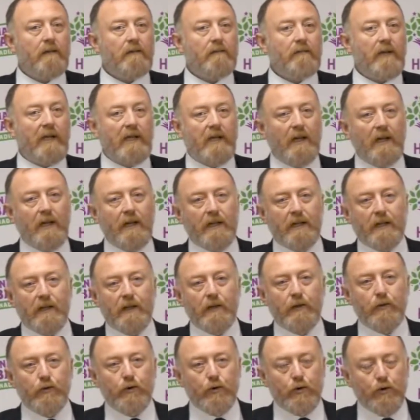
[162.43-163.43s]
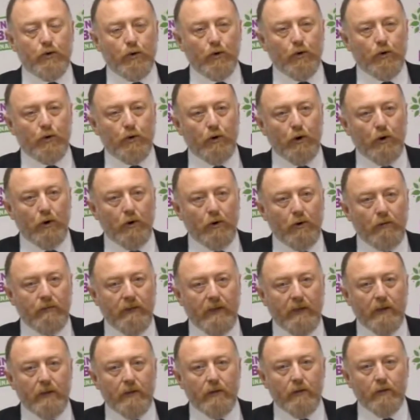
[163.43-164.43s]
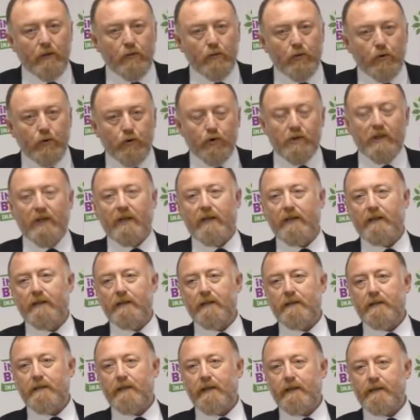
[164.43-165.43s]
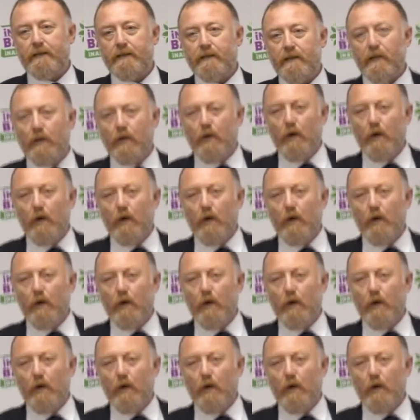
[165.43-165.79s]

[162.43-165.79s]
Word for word: vekillikleri düşürüldü ve tutsak edildiler